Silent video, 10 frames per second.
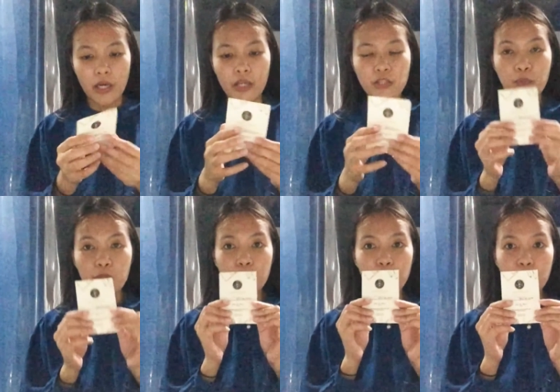Ito po
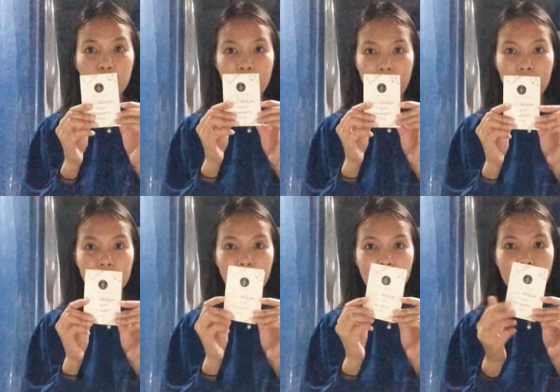yung booklet
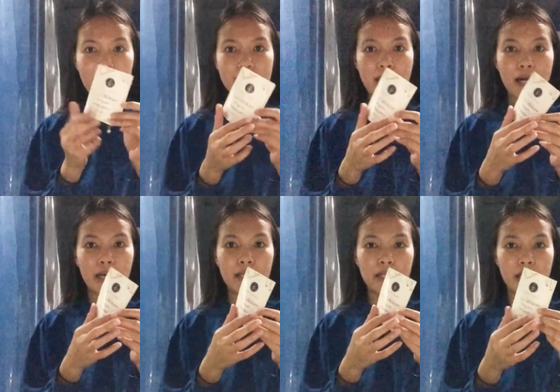na binigay sa
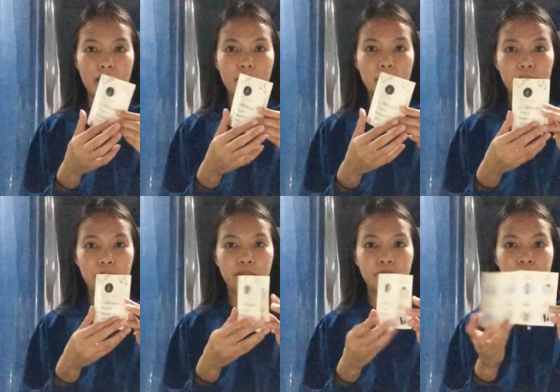akin. Ayan.
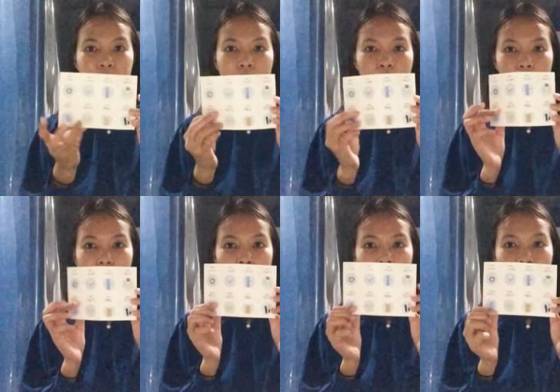
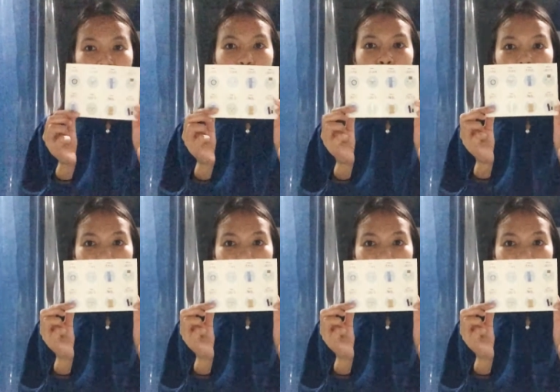Ito po yung